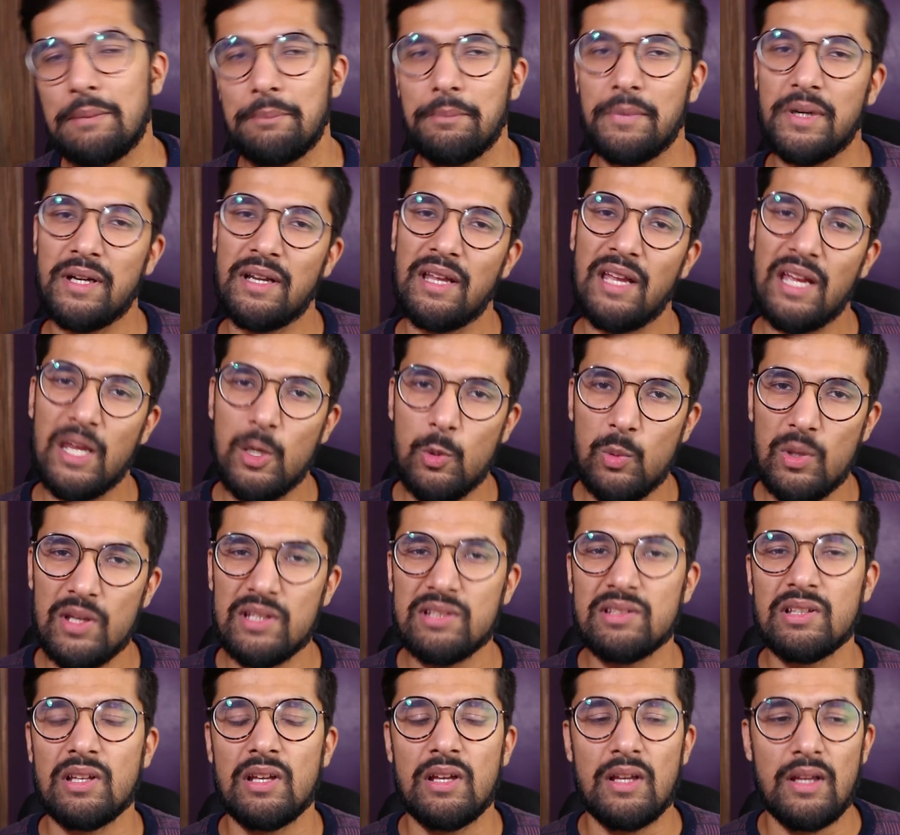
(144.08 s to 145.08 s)
बट एनी
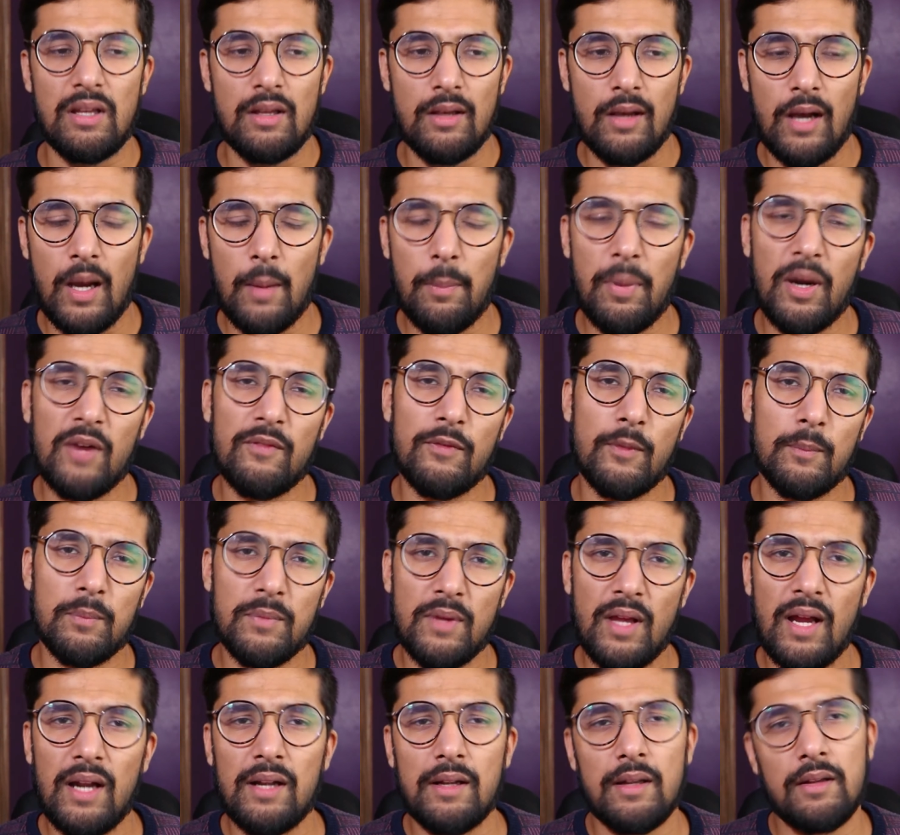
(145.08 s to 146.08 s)
वेज अपार्ट फ्रॉम
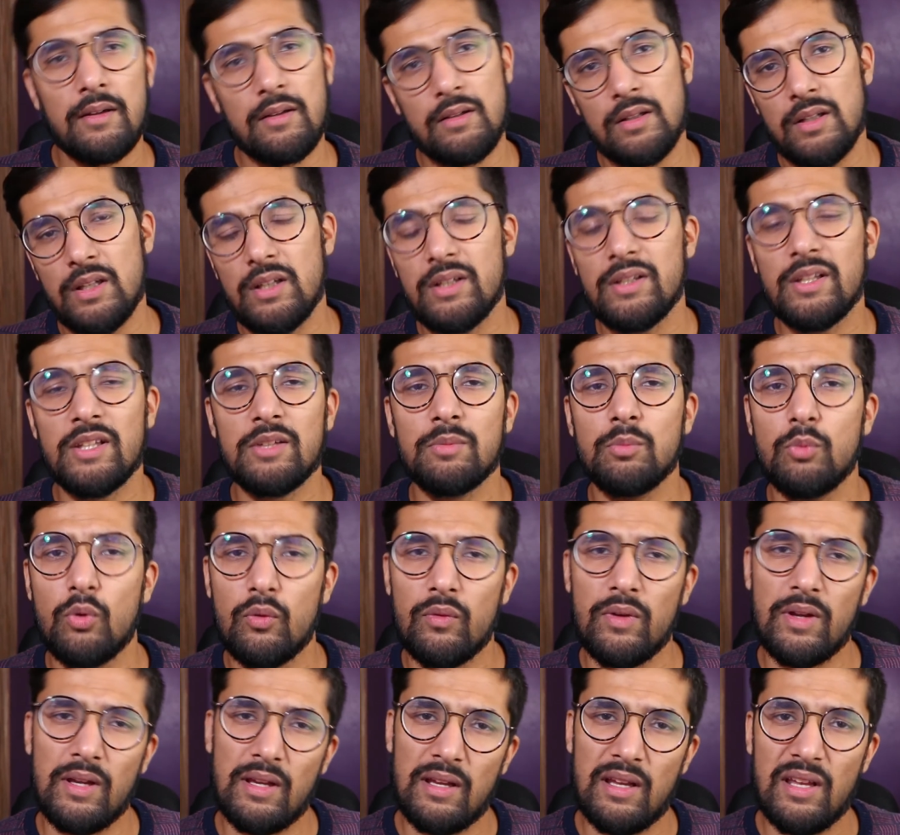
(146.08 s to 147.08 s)
दैट दिस
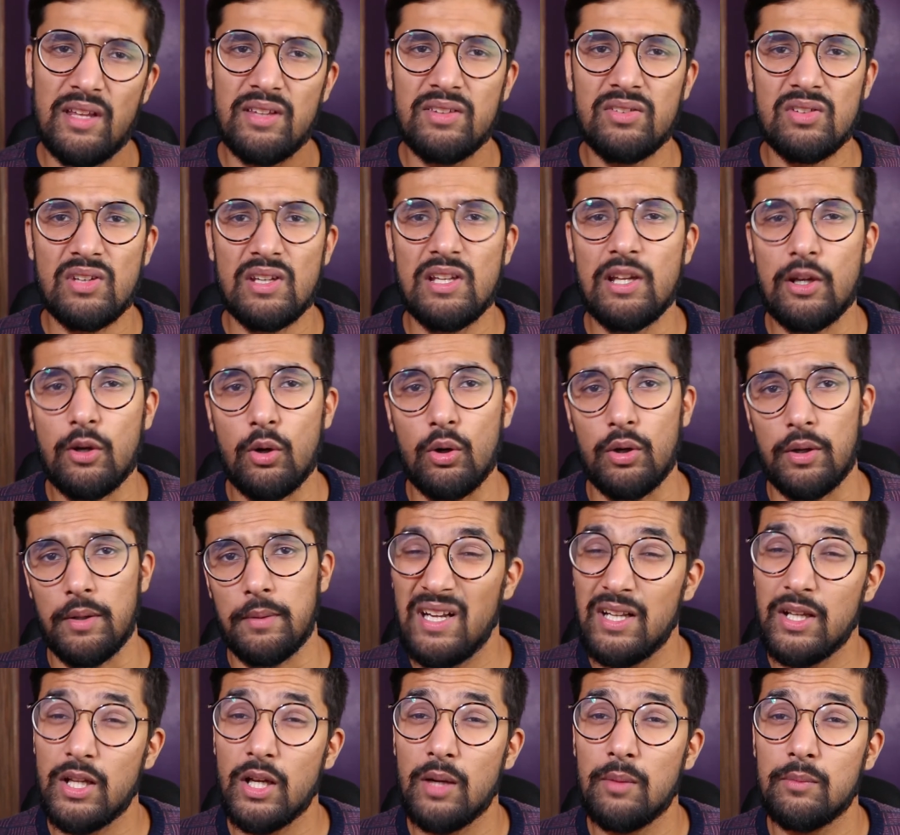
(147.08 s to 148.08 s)
मूवी इज रेडी गुड
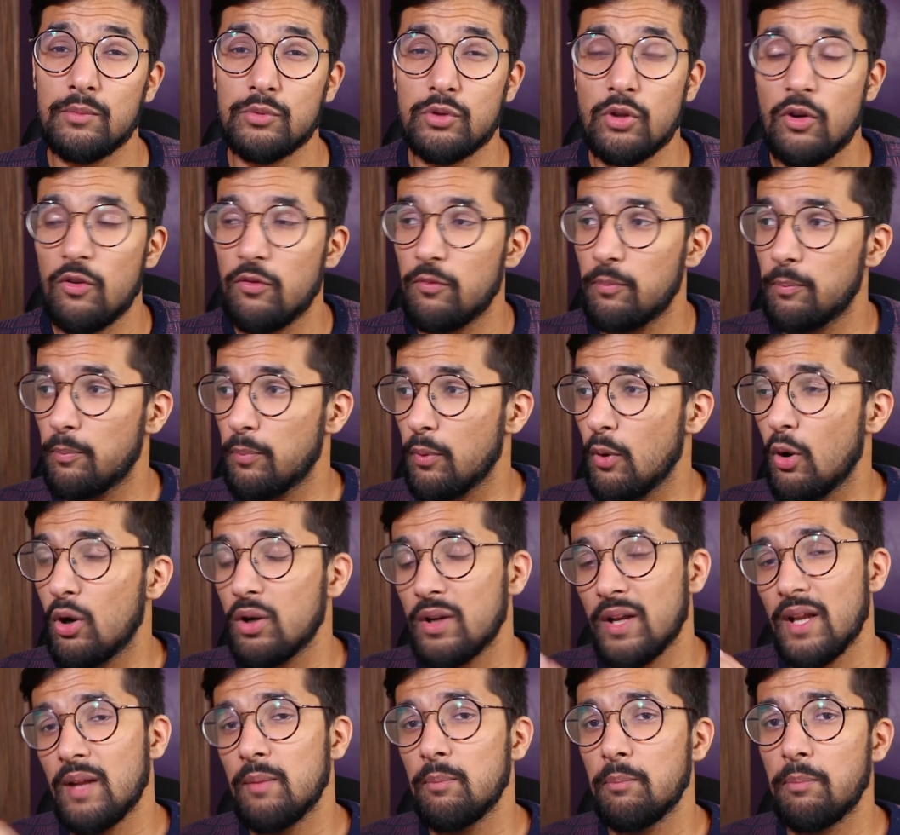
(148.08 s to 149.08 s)
इन टर्म्स ऑफ
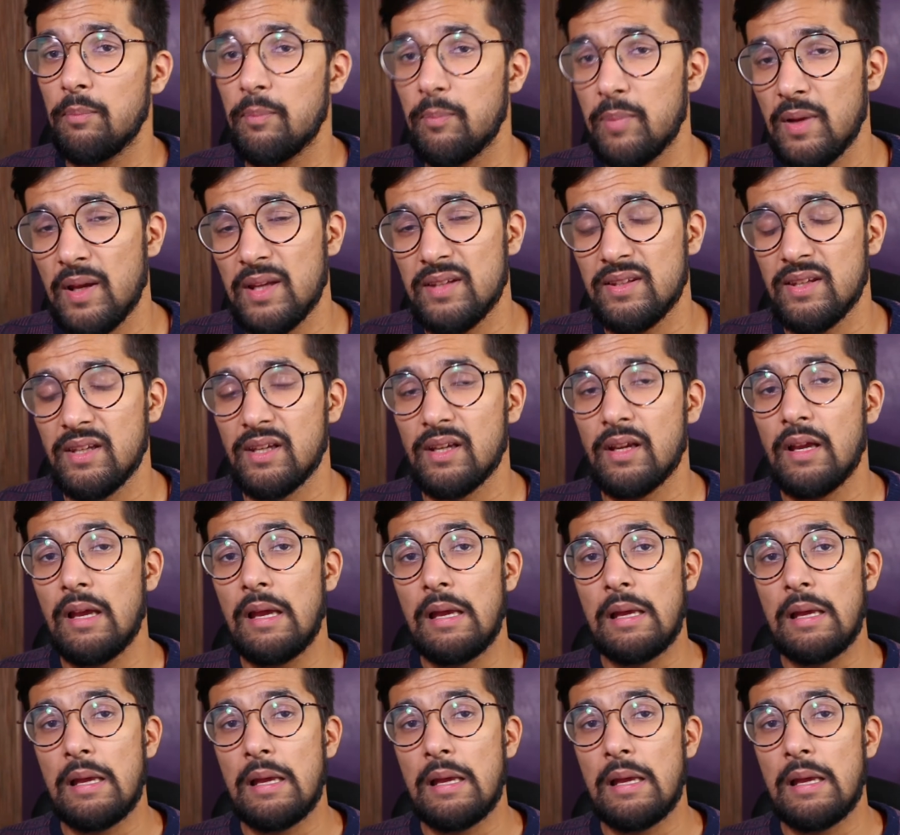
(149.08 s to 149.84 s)
प्लॉट एंड प्लेसिंग